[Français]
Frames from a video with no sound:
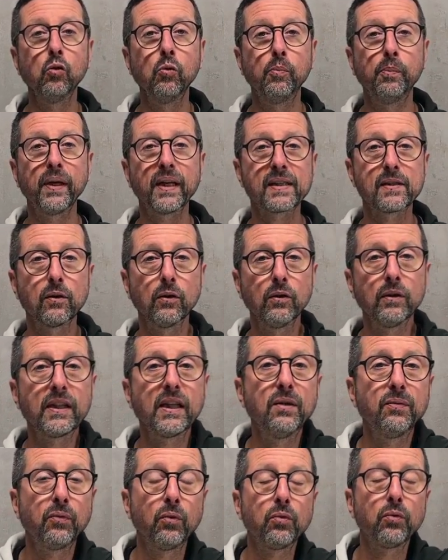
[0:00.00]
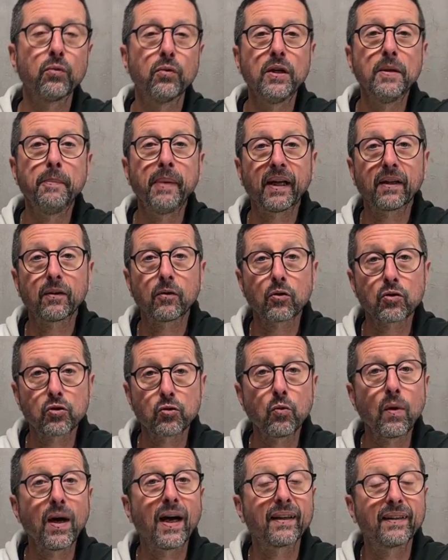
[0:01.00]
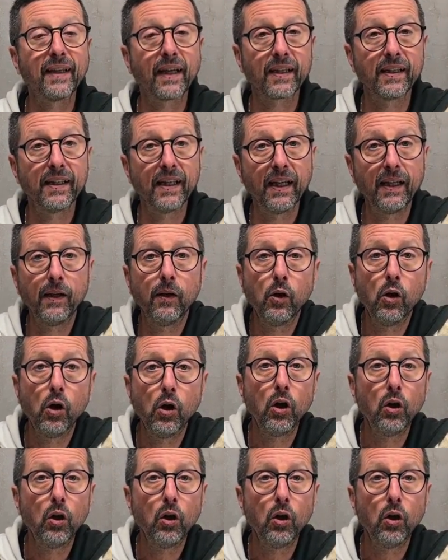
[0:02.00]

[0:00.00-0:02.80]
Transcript: aux personnes qui font de l'hypertension artérielle